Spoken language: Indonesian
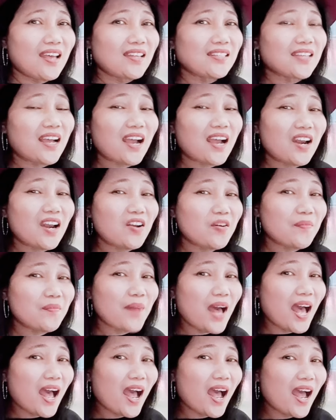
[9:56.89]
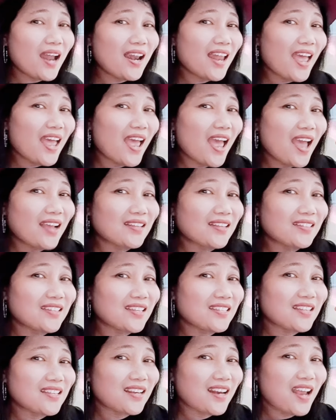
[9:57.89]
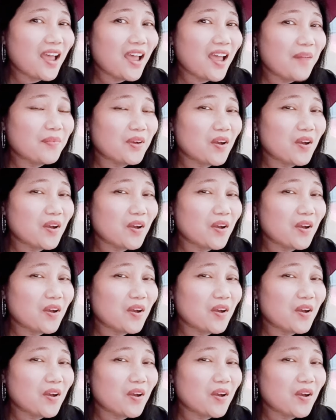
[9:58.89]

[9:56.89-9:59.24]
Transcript: jangan lupa like subscribe